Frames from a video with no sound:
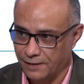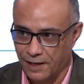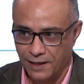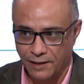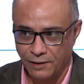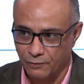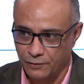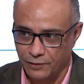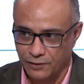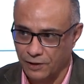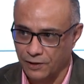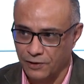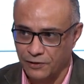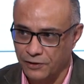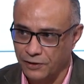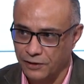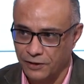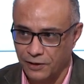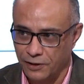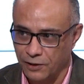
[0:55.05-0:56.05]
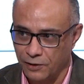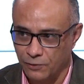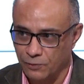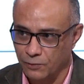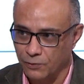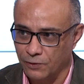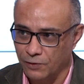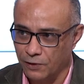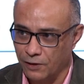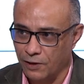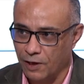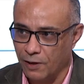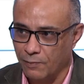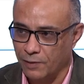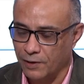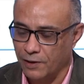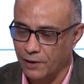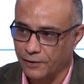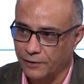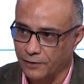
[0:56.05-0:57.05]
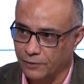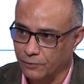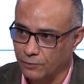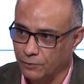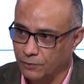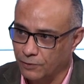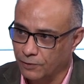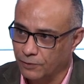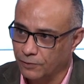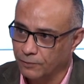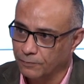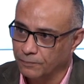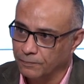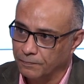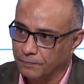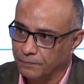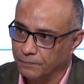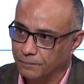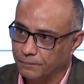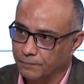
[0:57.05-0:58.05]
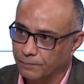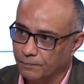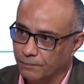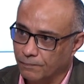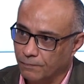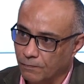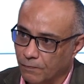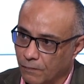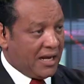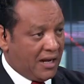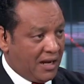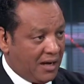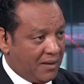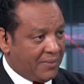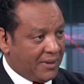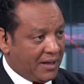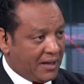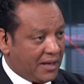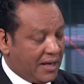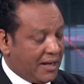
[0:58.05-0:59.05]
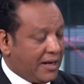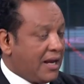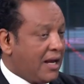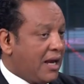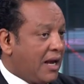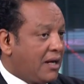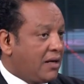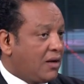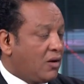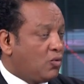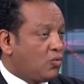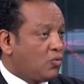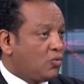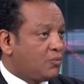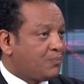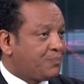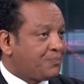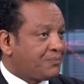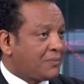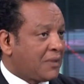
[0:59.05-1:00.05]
انا في تقديري وكان برضو في انباء يعني اذعناها آه، عبر القناه انه